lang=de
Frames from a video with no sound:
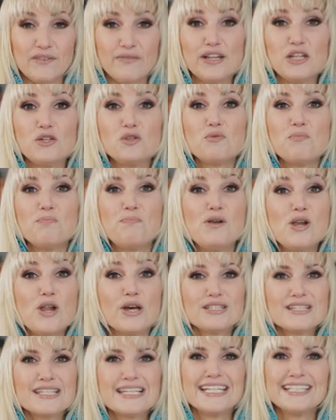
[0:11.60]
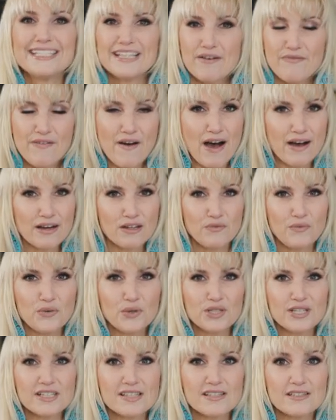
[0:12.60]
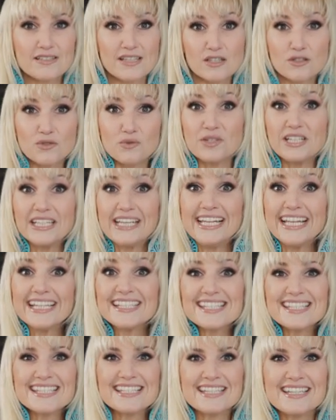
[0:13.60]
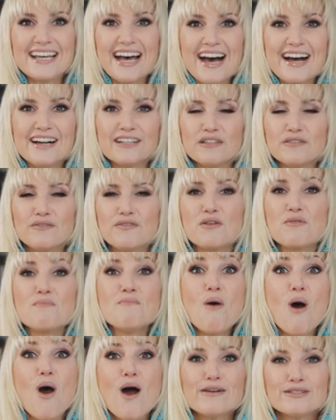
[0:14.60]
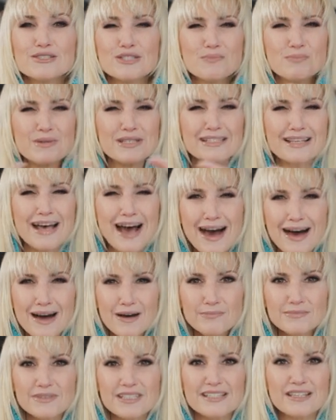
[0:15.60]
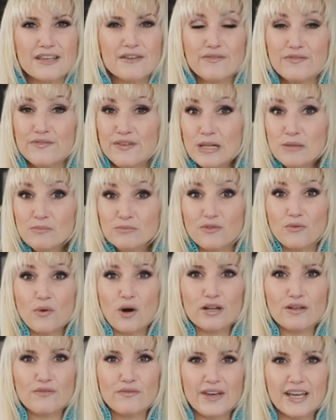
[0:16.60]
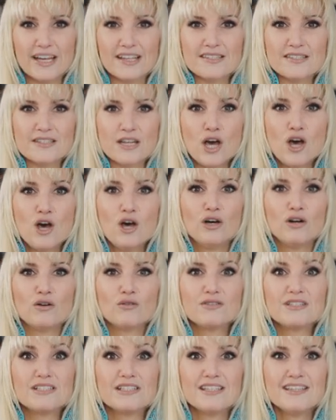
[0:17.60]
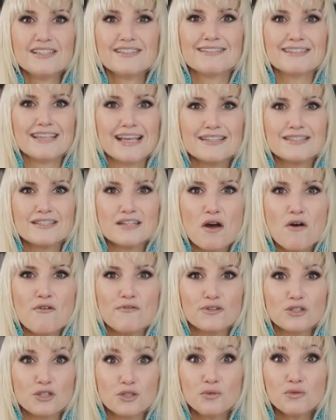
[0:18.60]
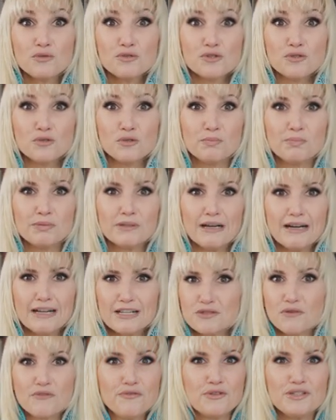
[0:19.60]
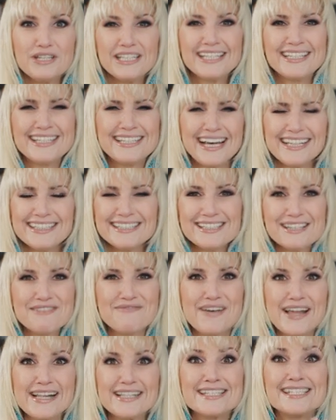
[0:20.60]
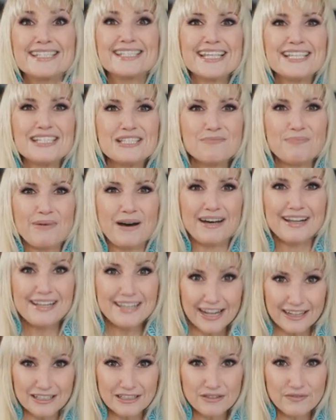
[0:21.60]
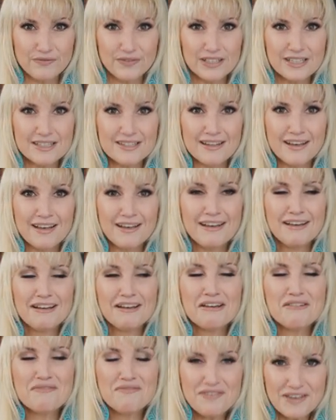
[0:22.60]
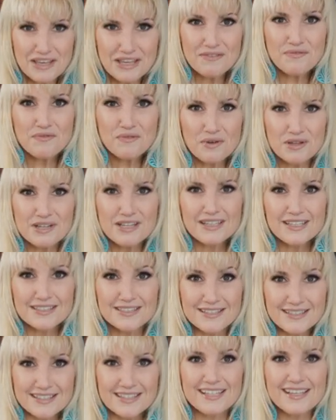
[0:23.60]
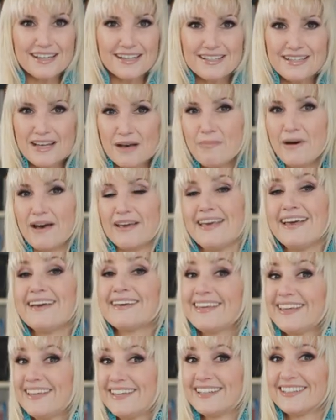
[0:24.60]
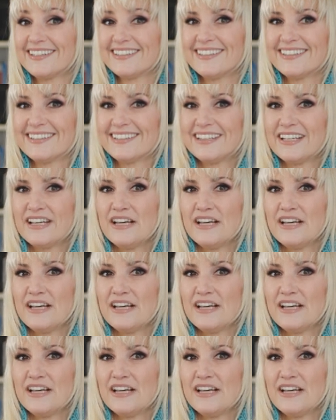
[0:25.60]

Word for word: Wenn du plötzlich erfahren würdest, dass du die letzten Tage von morgens bis abends gefilmt worden wärst und dies jetzt auf YouTube, also für die ganze Welt sichtbar landen wird, wie würde es dir dabei ergehen?